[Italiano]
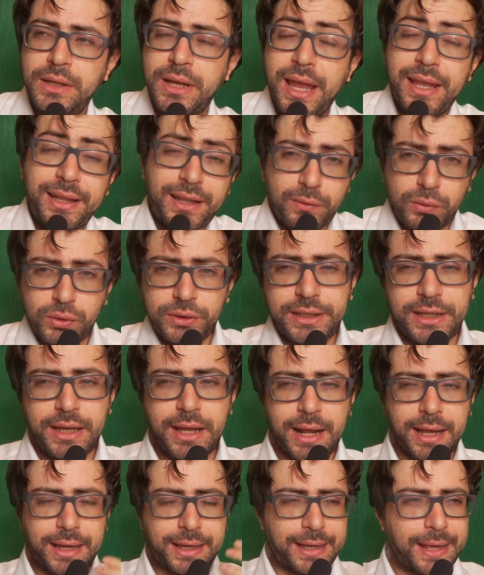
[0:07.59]
E devo
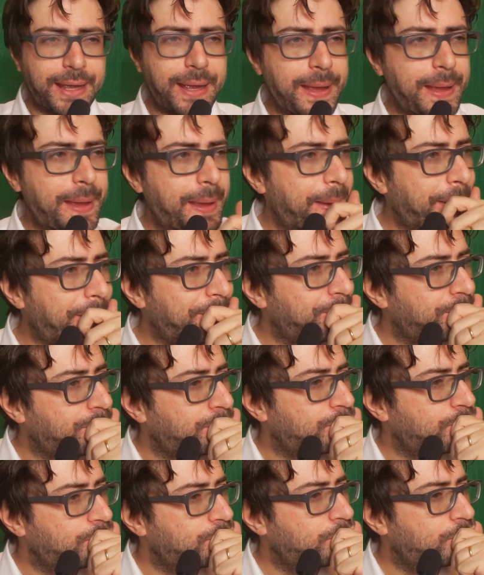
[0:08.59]
dire che
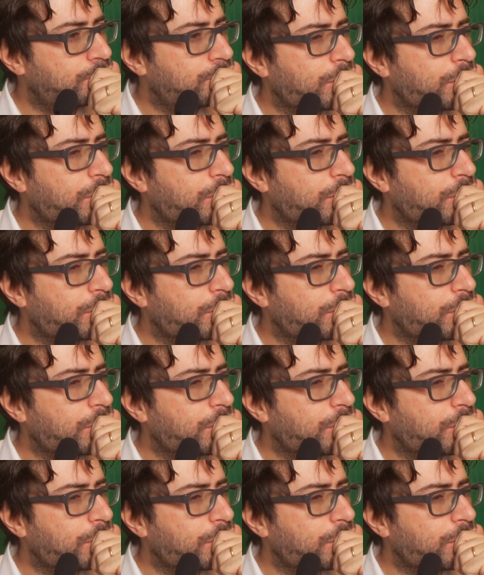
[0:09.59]
mm,